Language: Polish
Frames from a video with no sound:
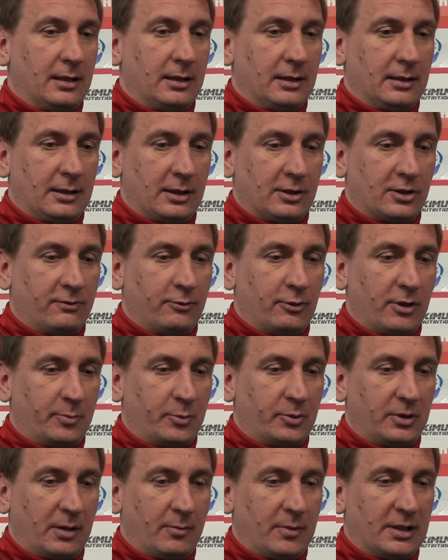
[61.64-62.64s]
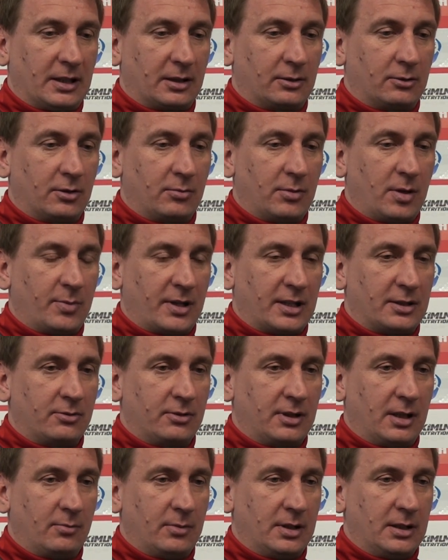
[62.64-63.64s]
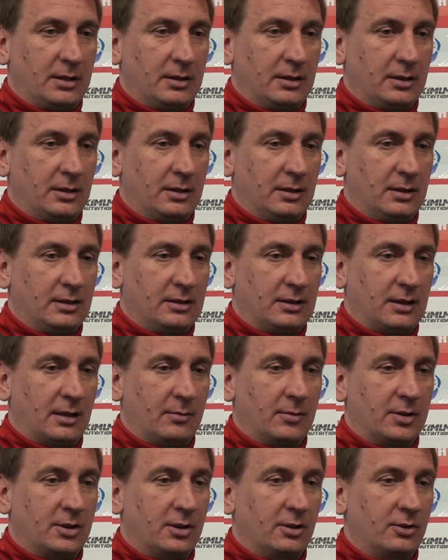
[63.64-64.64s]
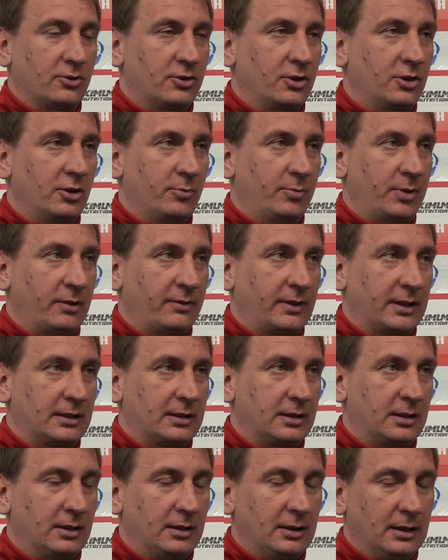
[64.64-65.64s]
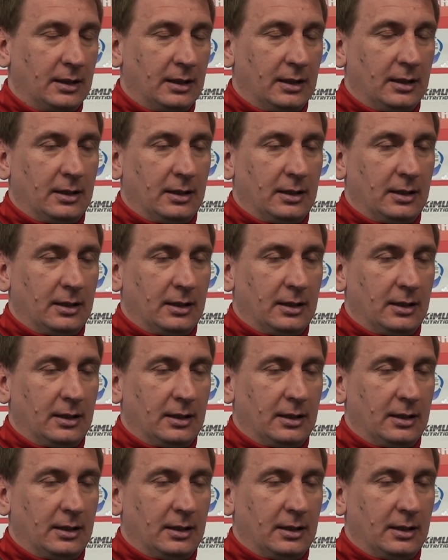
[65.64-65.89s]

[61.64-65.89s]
y, też wyłapujemy, nad którymi pracujemy, y, staramy się dążyć do perfekcji,